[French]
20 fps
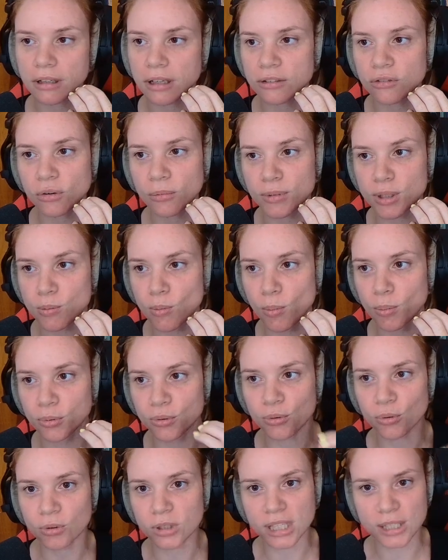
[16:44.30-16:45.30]
Attends, mais je me pose
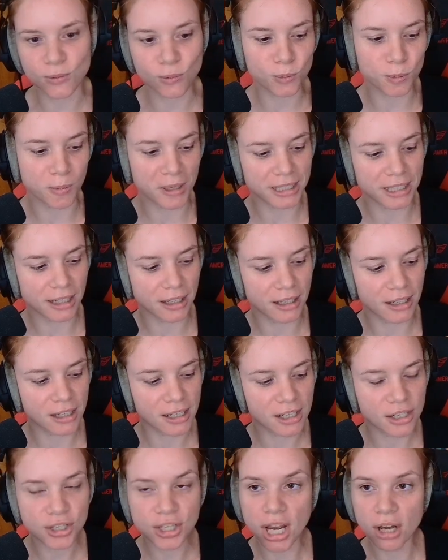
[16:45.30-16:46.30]
trop de questions ce matin.
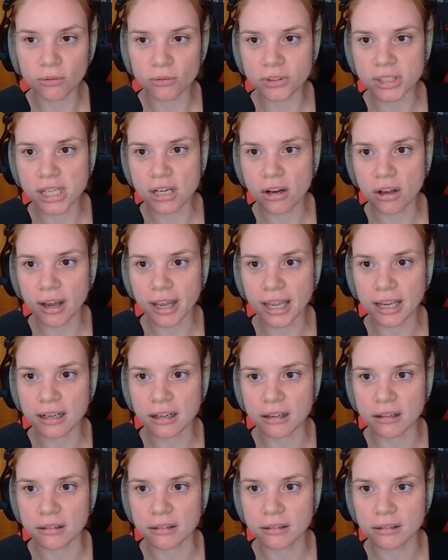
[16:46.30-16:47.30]
Les chats ont-ils leurs
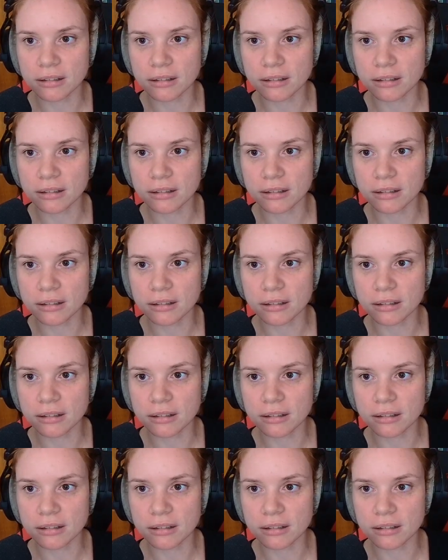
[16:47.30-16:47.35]
règles